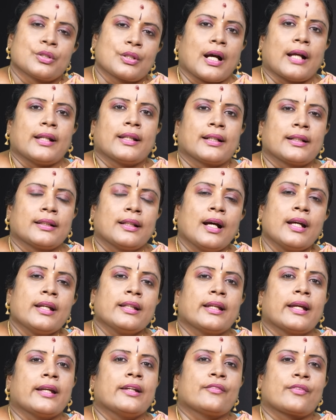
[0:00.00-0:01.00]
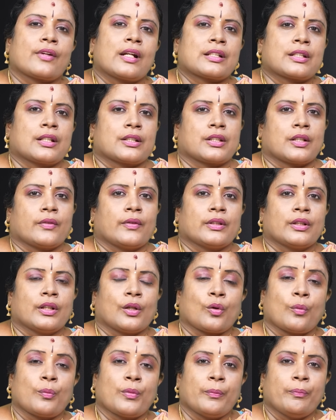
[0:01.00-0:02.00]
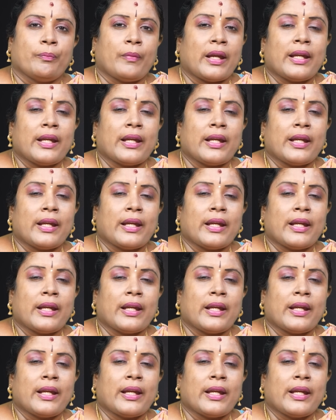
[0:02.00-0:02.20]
ஸோ அதுக்கு தான் இந்த இன்ஃப்ராஸ்ட்ரக்சர் வந்து ரொம்ப